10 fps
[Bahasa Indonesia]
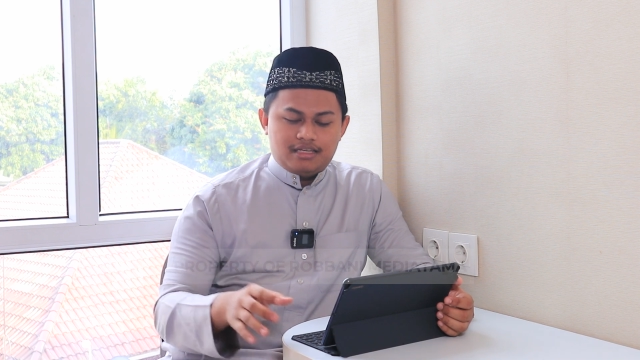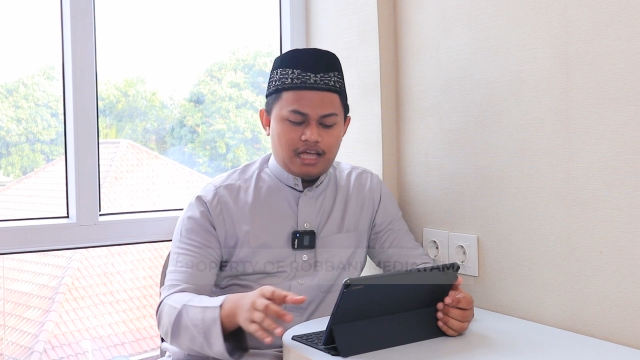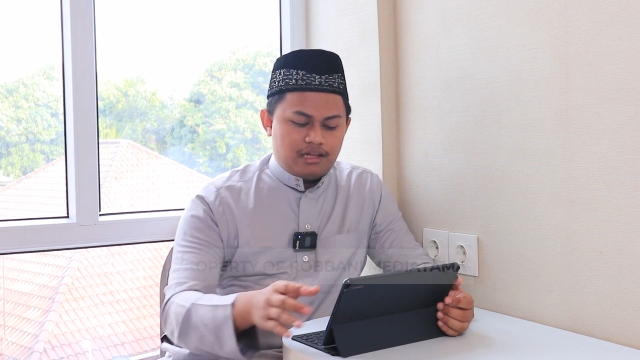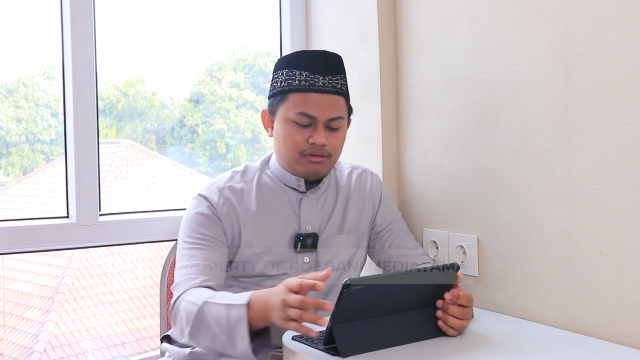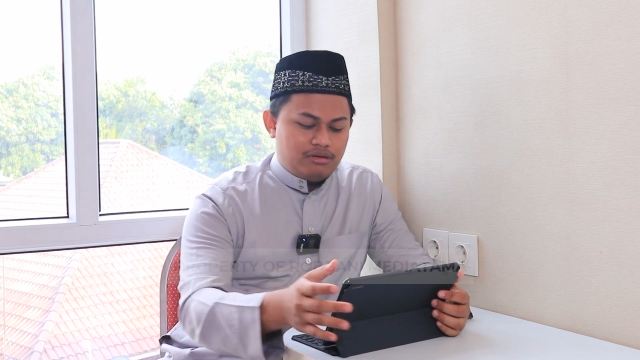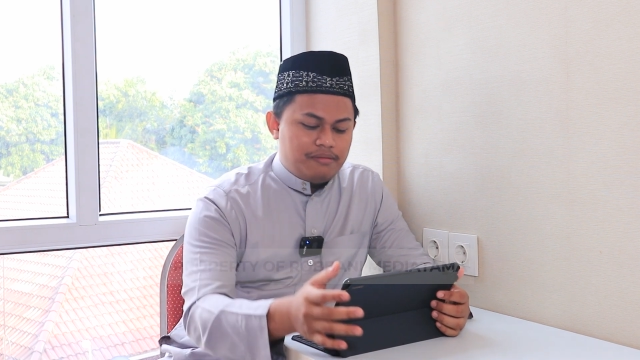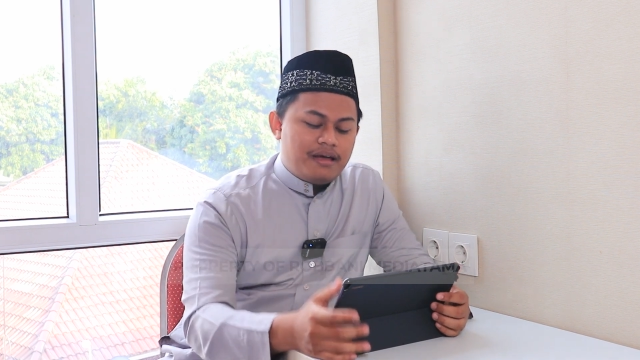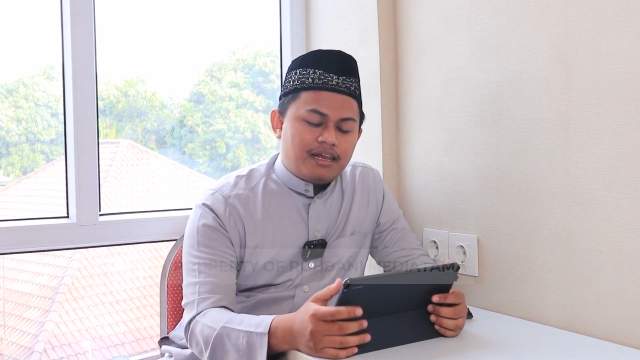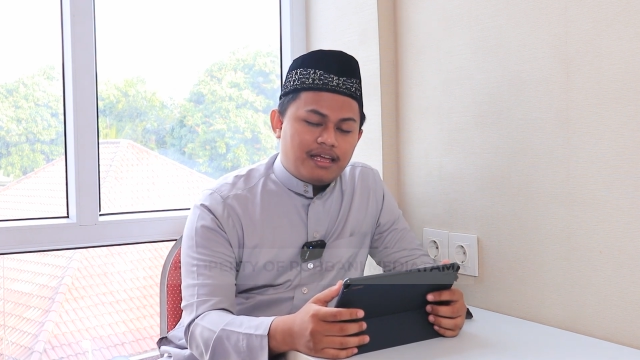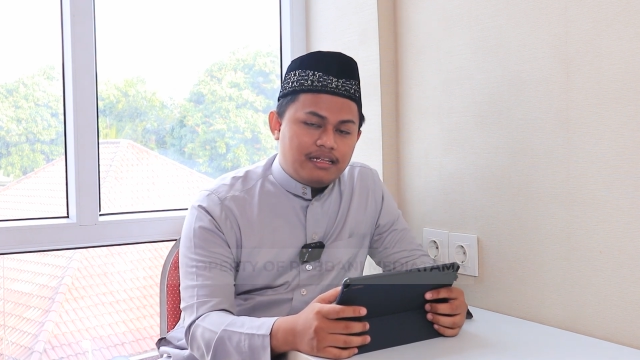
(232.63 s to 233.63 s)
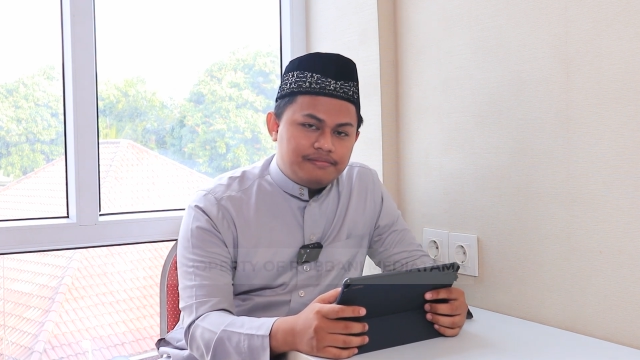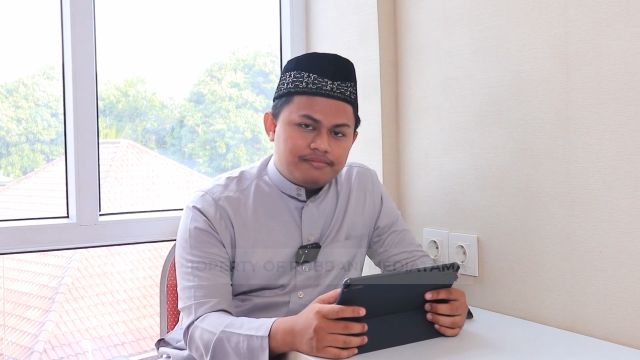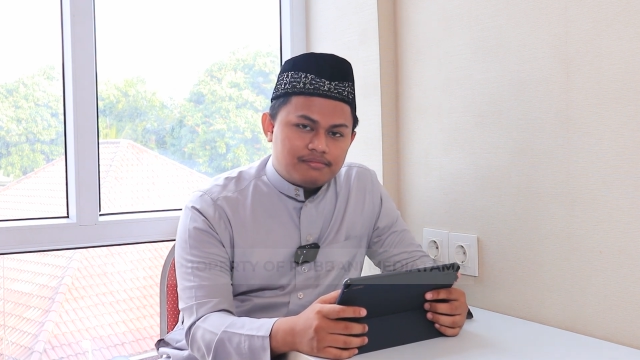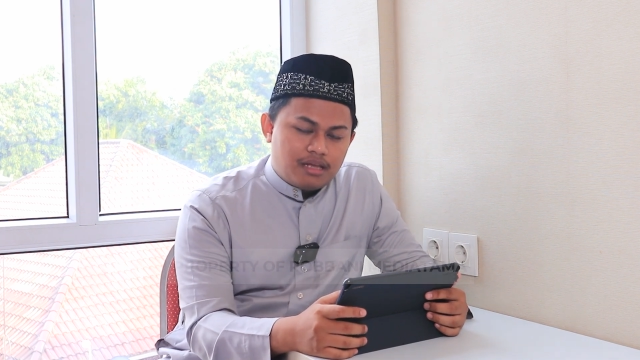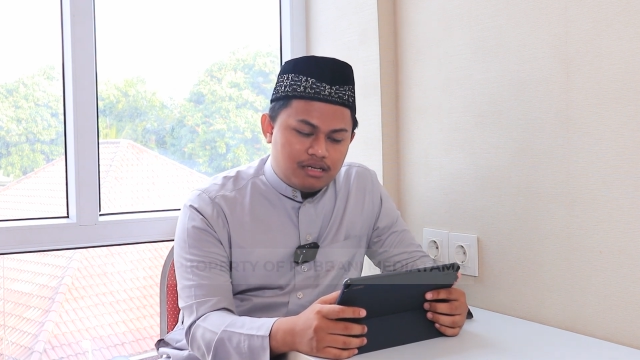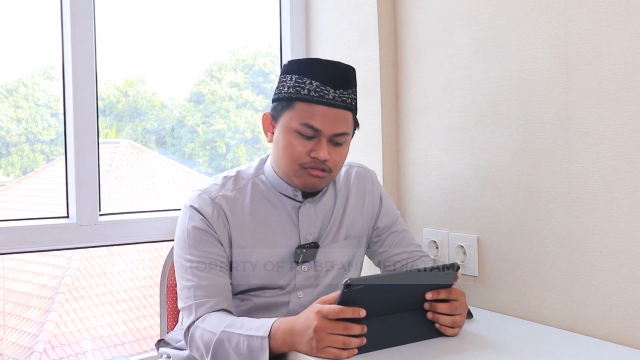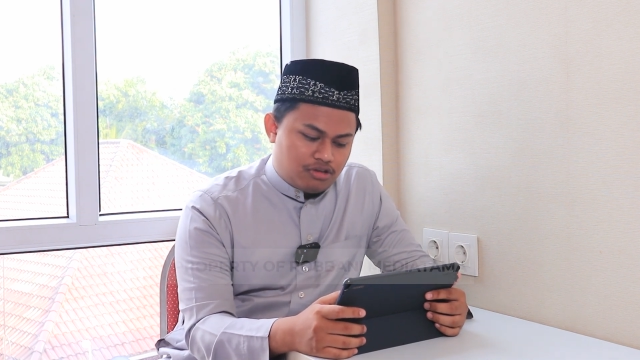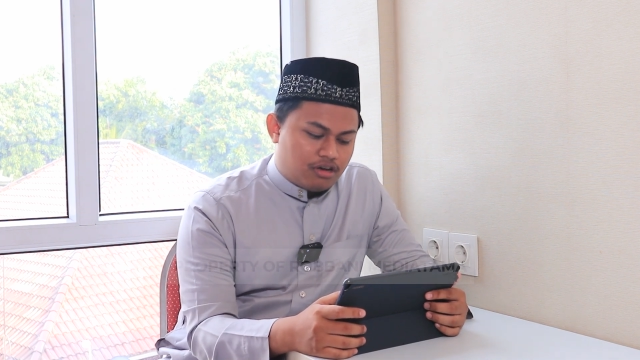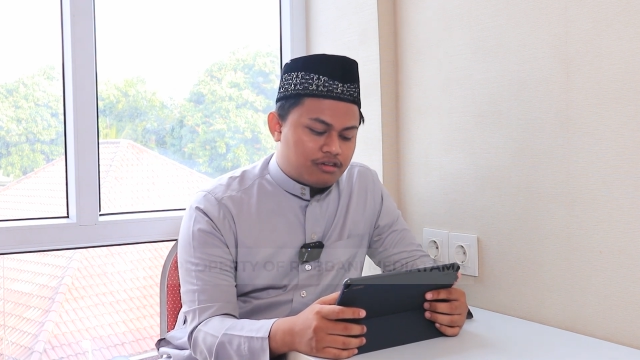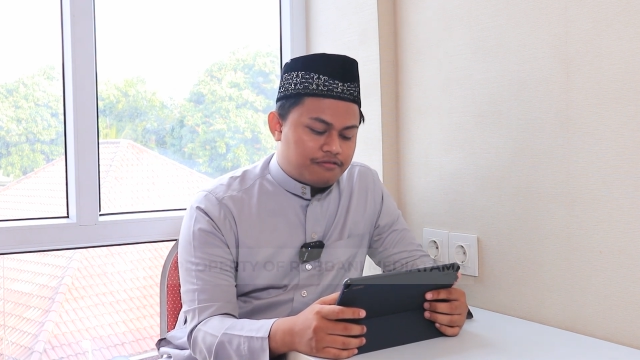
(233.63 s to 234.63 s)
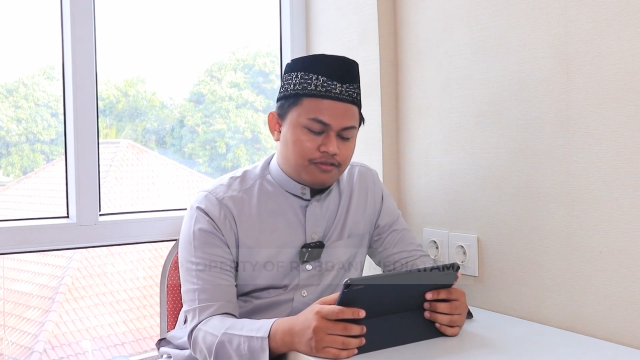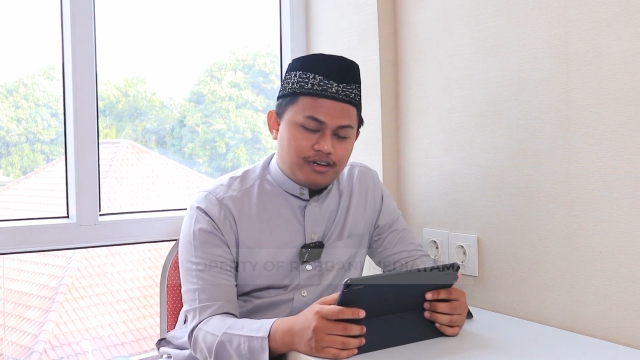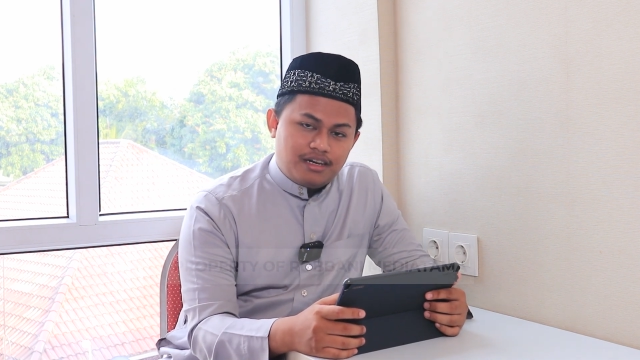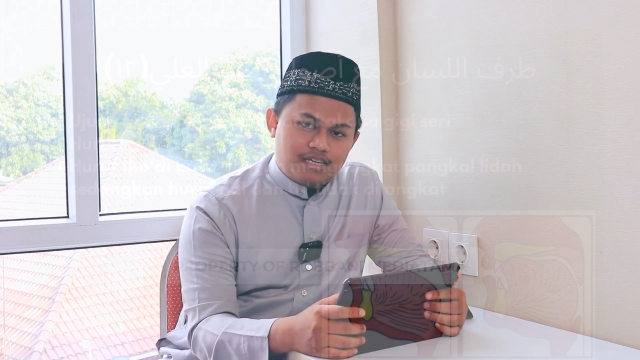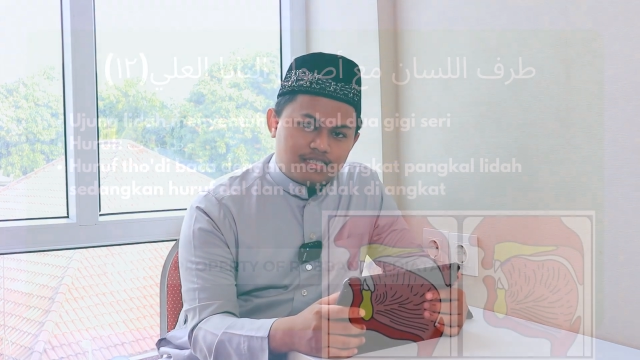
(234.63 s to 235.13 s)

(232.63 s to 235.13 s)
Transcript: Yaitu di mana? Tarful